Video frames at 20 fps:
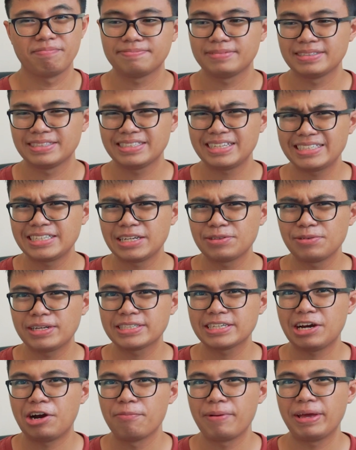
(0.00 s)
Salah satu
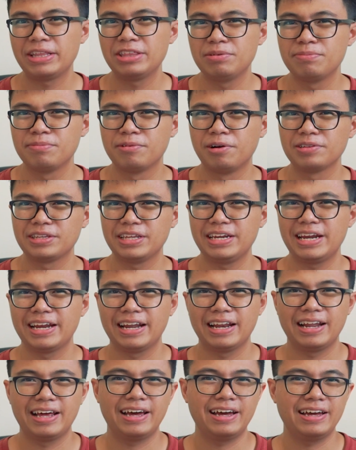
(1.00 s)
SKU Pentium Gold ini
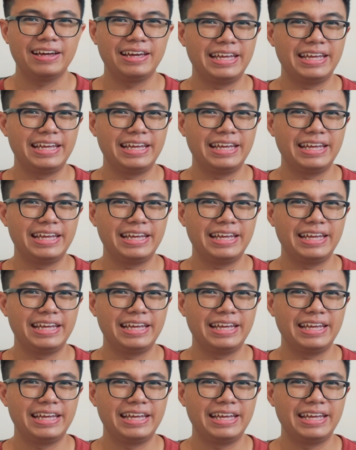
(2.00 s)
adalah